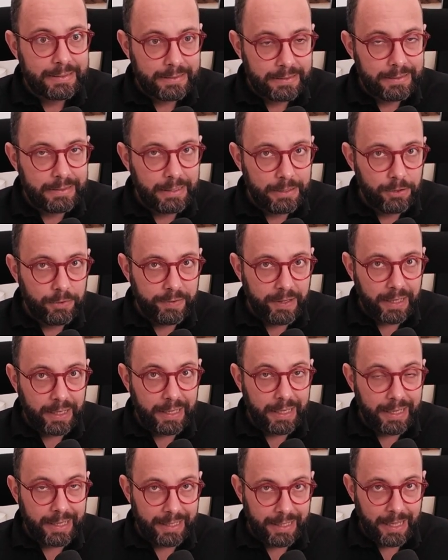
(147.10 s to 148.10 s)
di
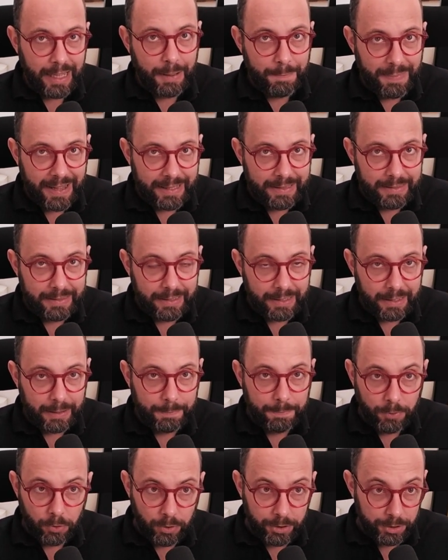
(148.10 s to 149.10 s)
doverli riemettere
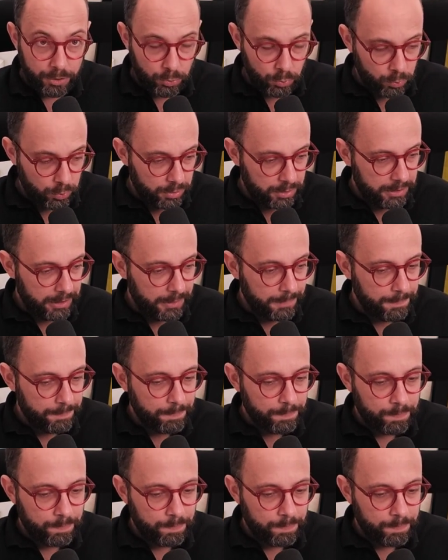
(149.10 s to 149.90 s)
poi tutti.